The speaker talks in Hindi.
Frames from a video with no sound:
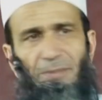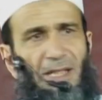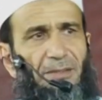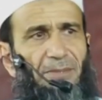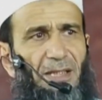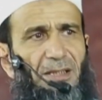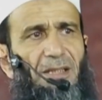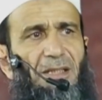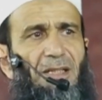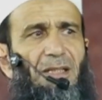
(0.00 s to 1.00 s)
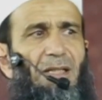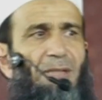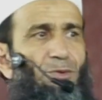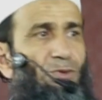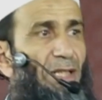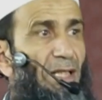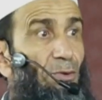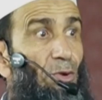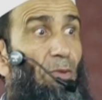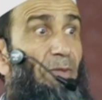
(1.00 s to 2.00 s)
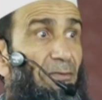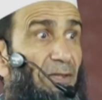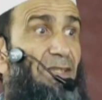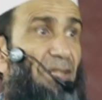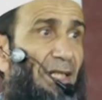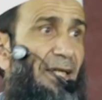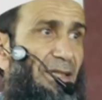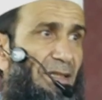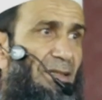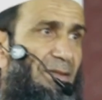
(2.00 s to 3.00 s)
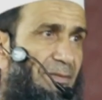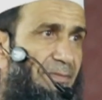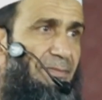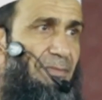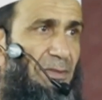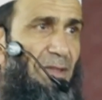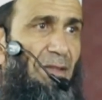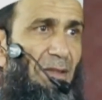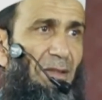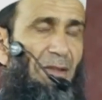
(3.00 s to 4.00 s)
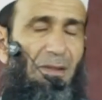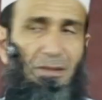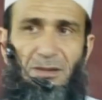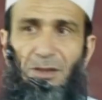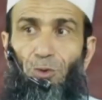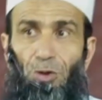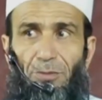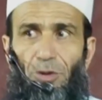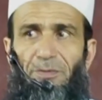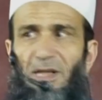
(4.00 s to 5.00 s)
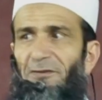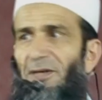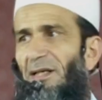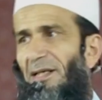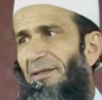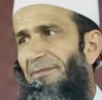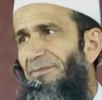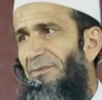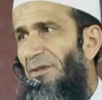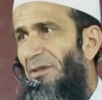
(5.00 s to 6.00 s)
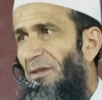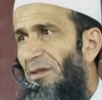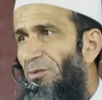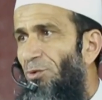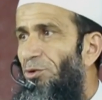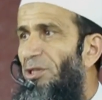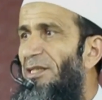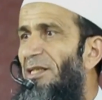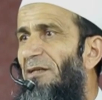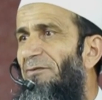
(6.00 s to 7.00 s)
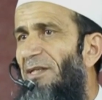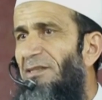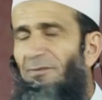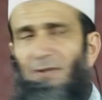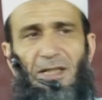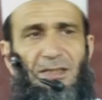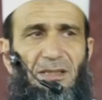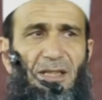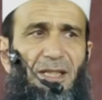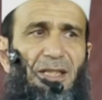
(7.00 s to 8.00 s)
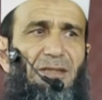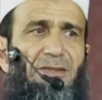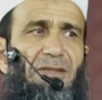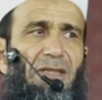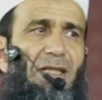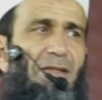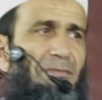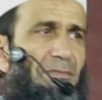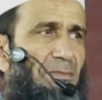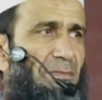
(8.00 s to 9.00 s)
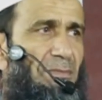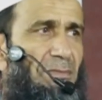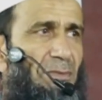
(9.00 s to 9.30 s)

पहली बात यह कि अब दुनिया ग्लोबल विलेज कहलाती है ये खुद बहुत बड़ा फ़र्क है दूसरा ये कि फ़लसफ़ा साइंस इल्म